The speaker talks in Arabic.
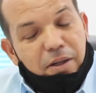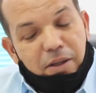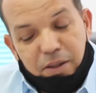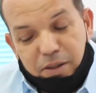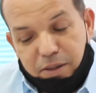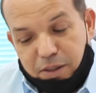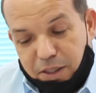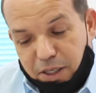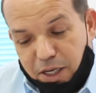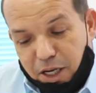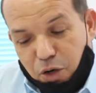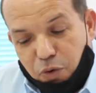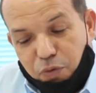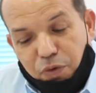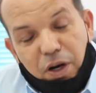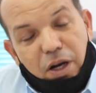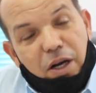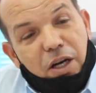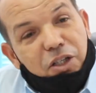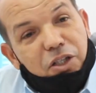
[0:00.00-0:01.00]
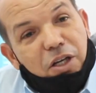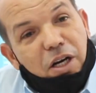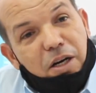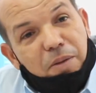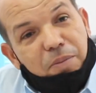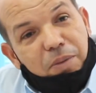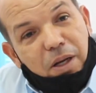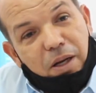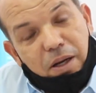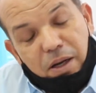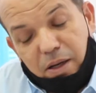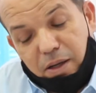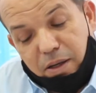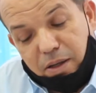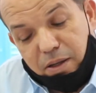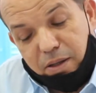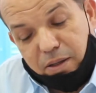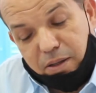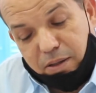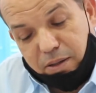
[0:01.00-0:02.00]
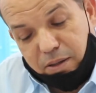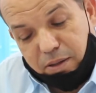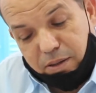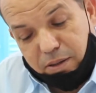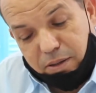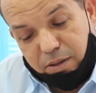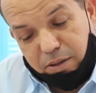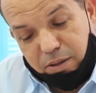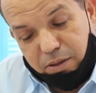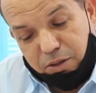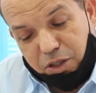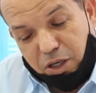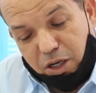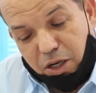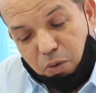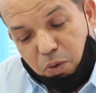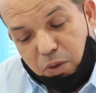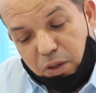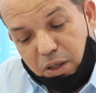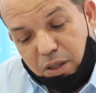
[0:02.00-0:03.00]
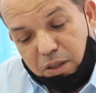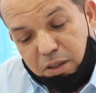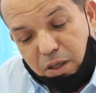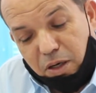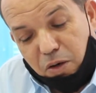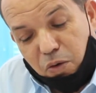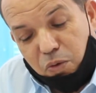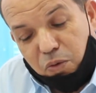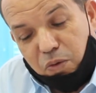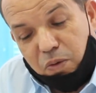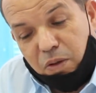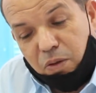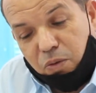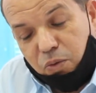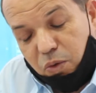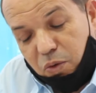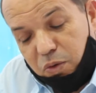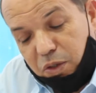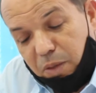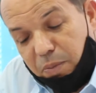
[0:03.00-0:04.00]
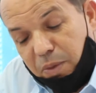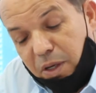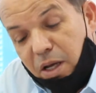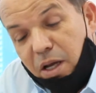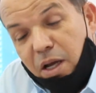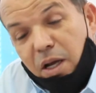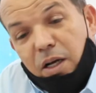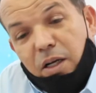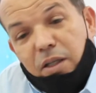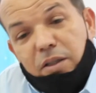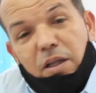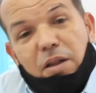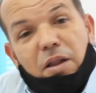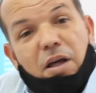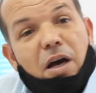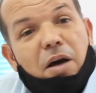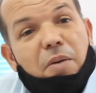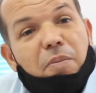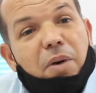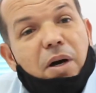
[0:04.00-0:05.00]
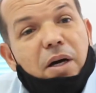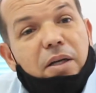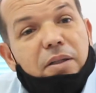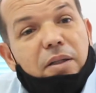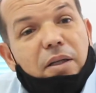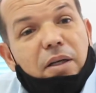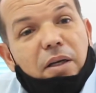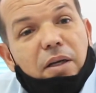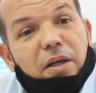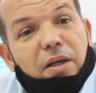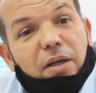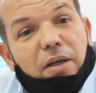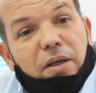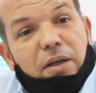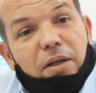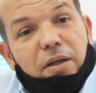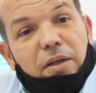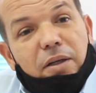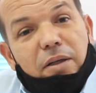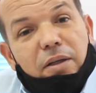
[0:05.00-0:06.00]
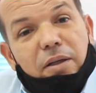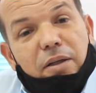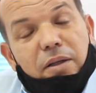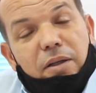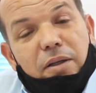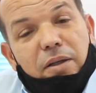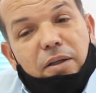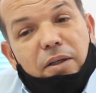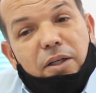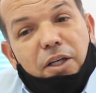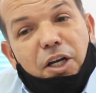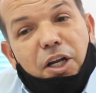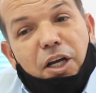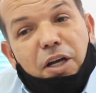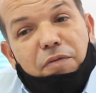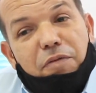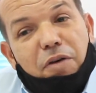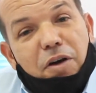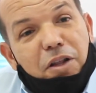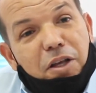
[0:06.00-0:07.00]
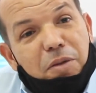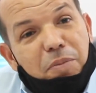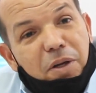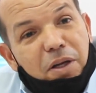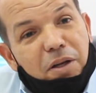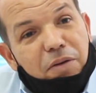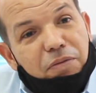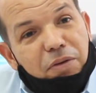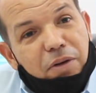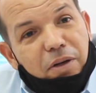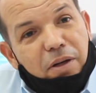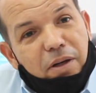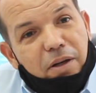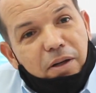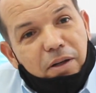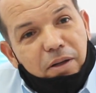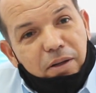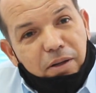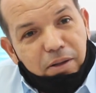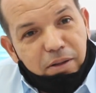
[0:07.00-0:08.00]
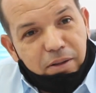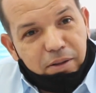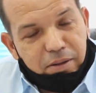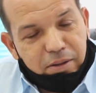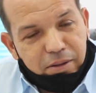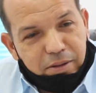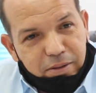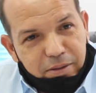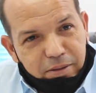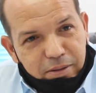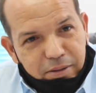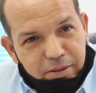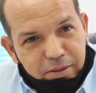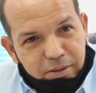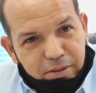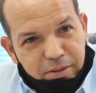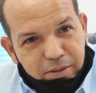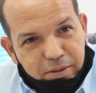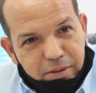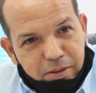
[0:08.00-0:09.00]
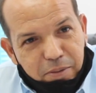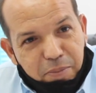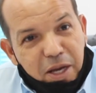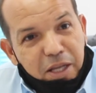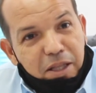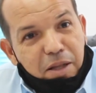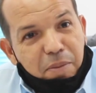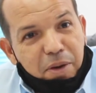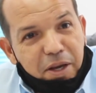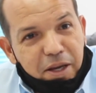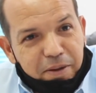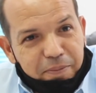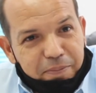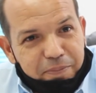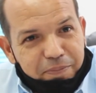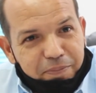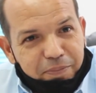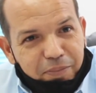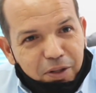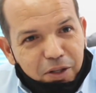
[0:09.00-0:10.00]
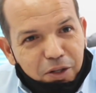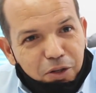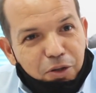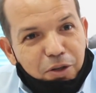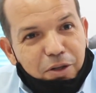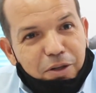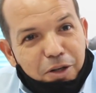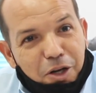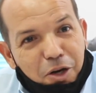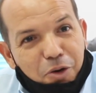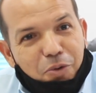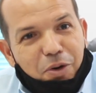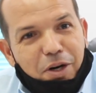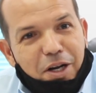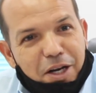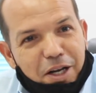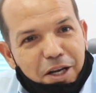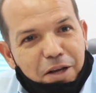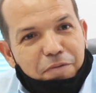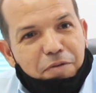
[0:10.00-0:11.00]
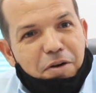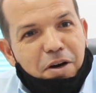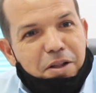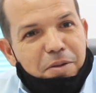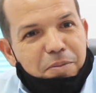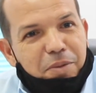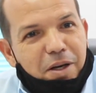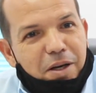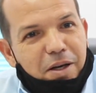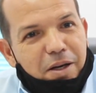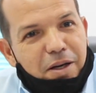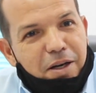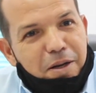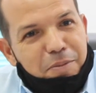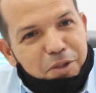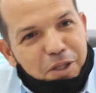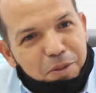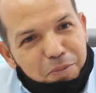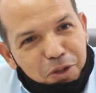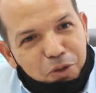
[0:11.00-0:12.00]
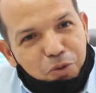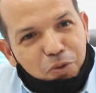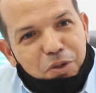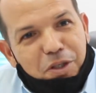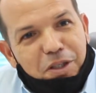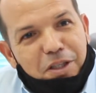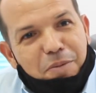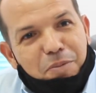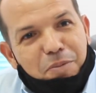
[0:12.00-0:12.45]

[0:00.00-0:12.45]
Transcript: الصيانه وفريق الاشغال نتاع آه، الشركه الوطنيه استغلال وتوزيع المياه اتضح بعد آه، انخفاض كبير في آه، المياه المائيه كي نحكوا على انخفاض نتاع 5 متر و6